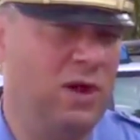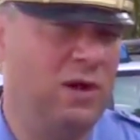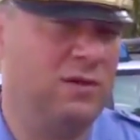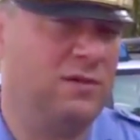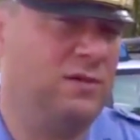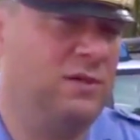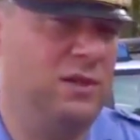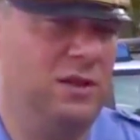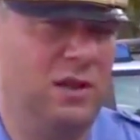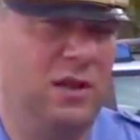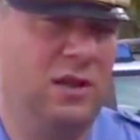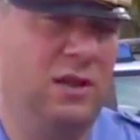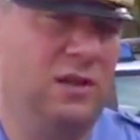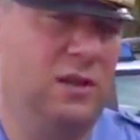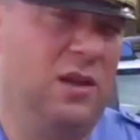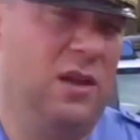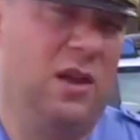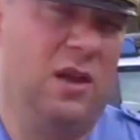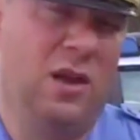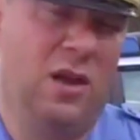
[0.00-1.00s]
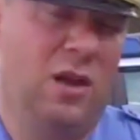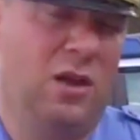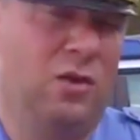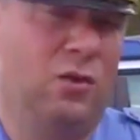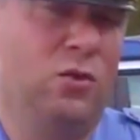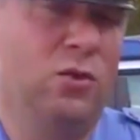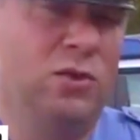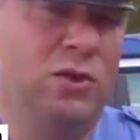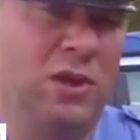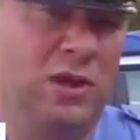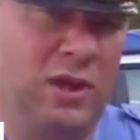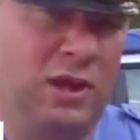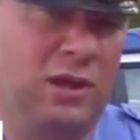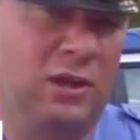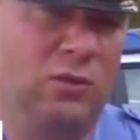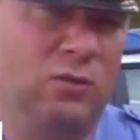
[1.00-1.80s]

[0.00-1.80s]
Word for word: dass hier in der Rudnick-Ecke